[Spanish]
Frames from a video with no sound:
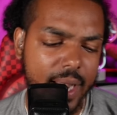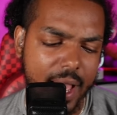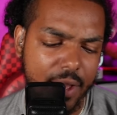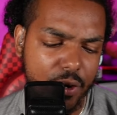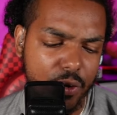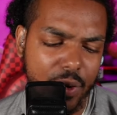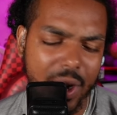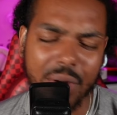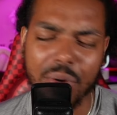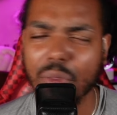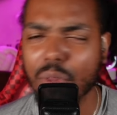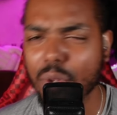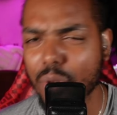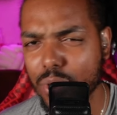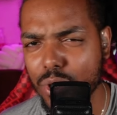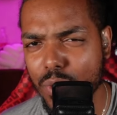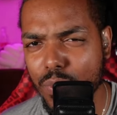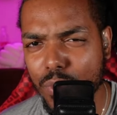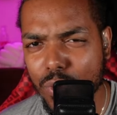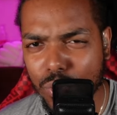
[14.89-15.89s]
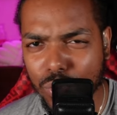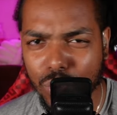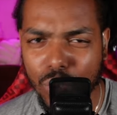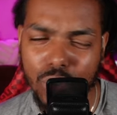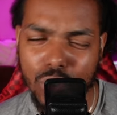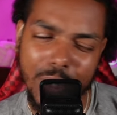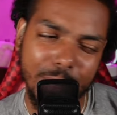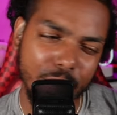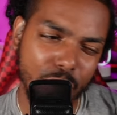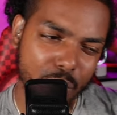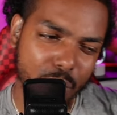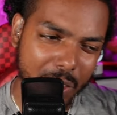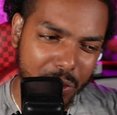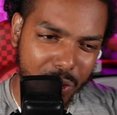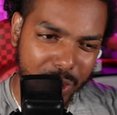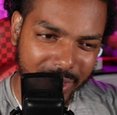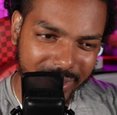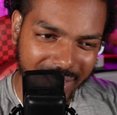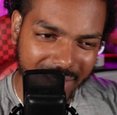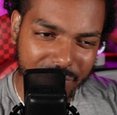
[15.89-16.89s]
No algo del otro mundo, tampoco algo que
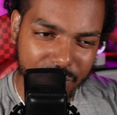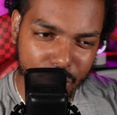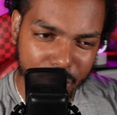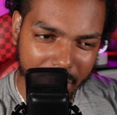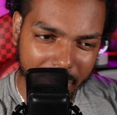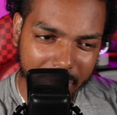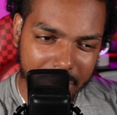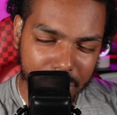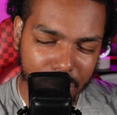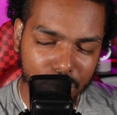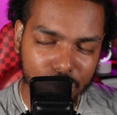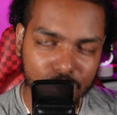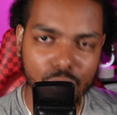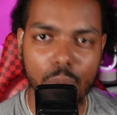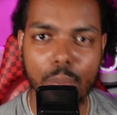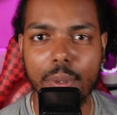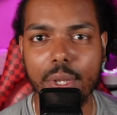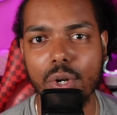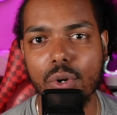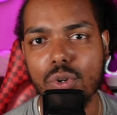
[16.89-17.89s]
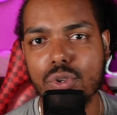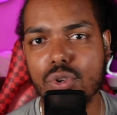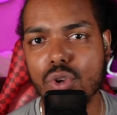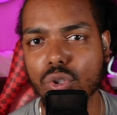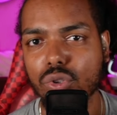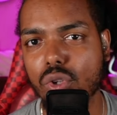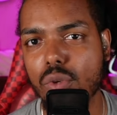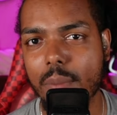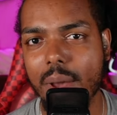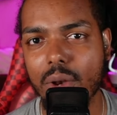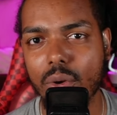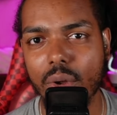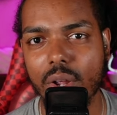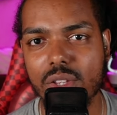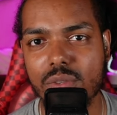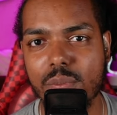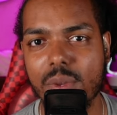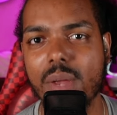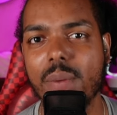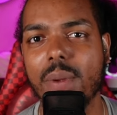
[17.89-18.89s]
está fuera del mundo, pero yo soy Marlon Smith
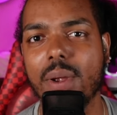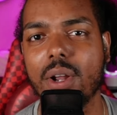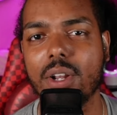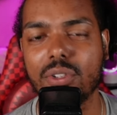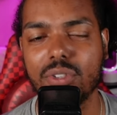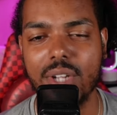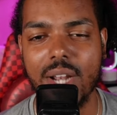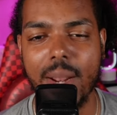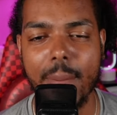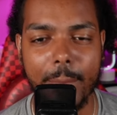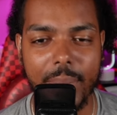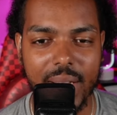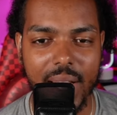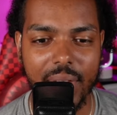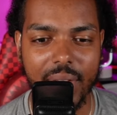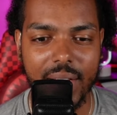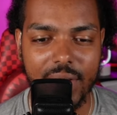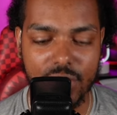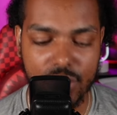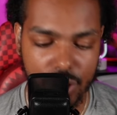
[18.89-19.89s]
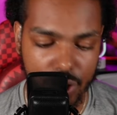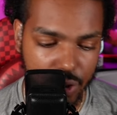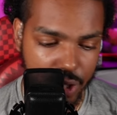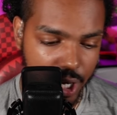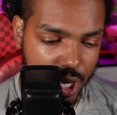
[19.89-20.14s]
vengo a reaccionar pila de canciones.